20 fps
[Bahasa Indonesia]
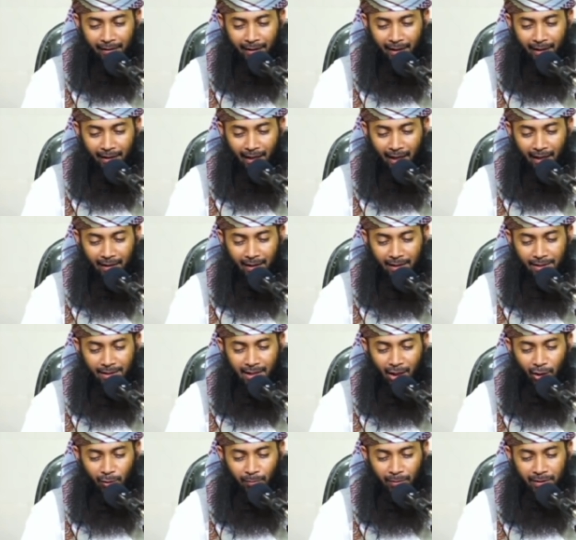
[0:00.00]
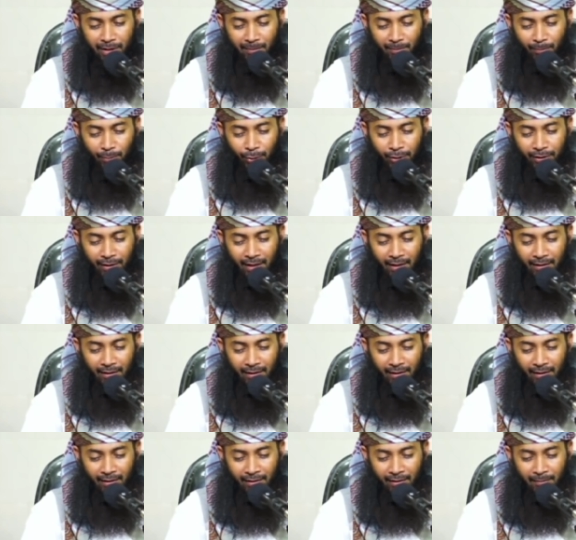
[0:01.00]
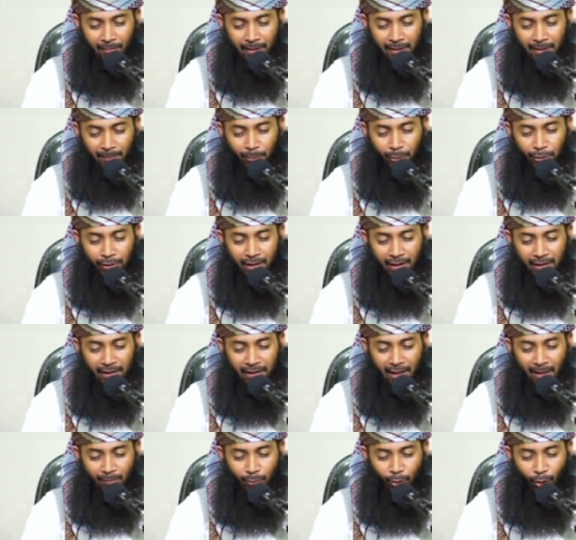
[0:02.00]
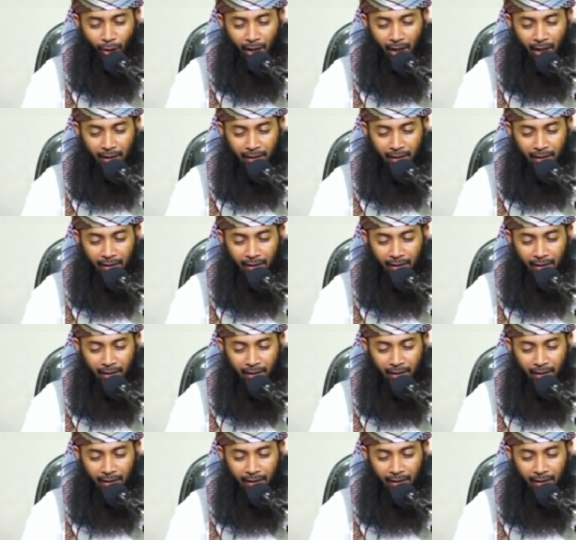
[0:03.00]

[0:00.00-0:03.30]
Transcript: dengan ana selalu menyebutkan menyebutnya di dalam doa